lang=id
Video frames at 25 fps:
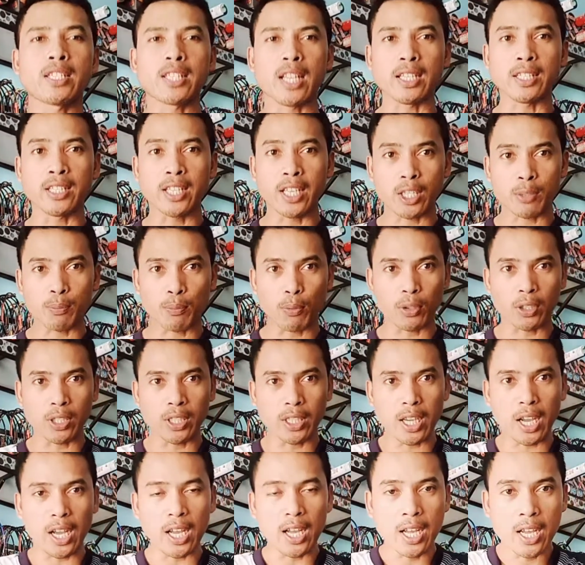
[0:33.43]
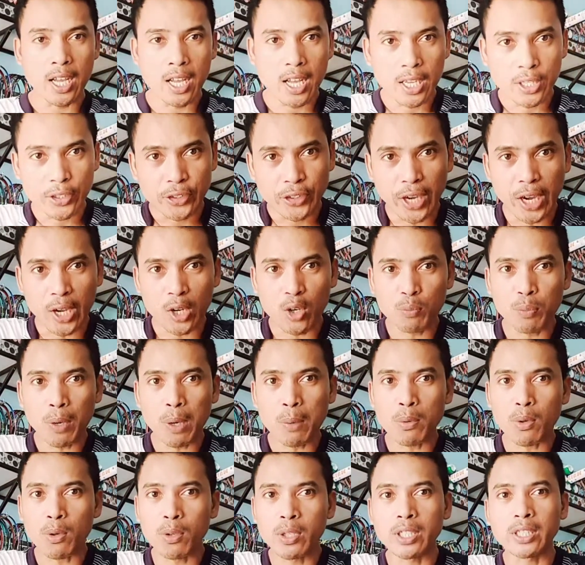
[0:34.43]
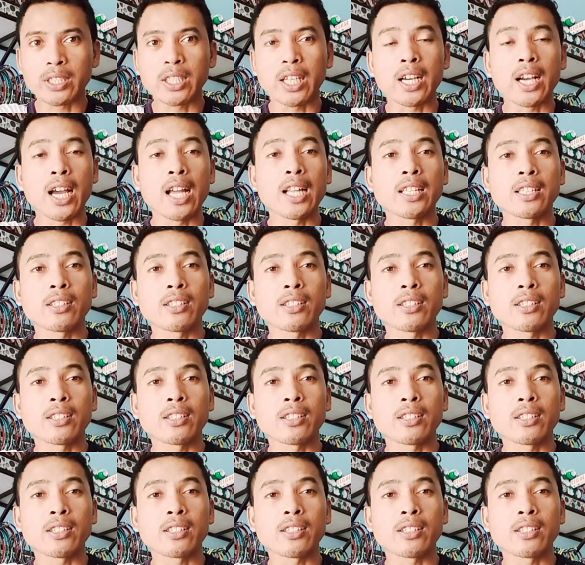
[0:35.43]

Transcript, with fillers: Sanjaya Sport 3 Jangan lupa bro ditekan